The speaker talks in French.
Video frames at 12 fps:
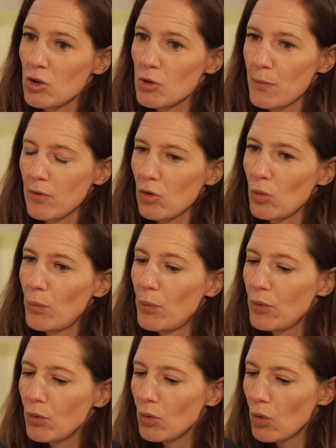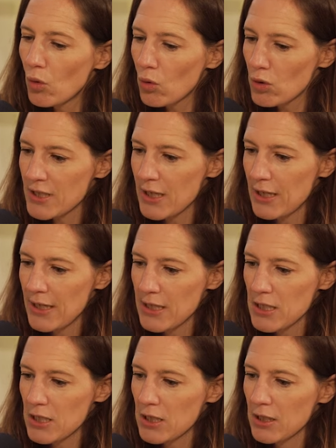je pense que le plus gros
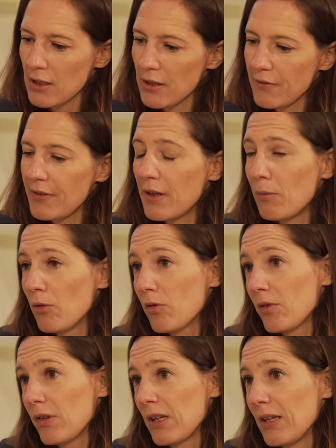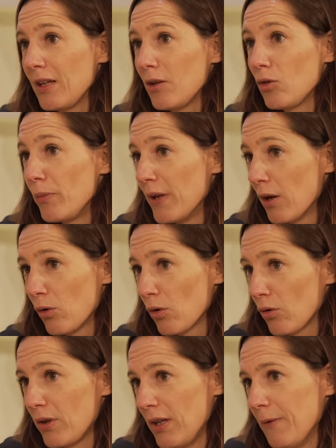challenge, évidemment, c'est de bien
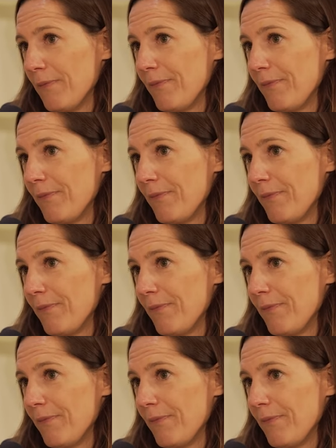recruter.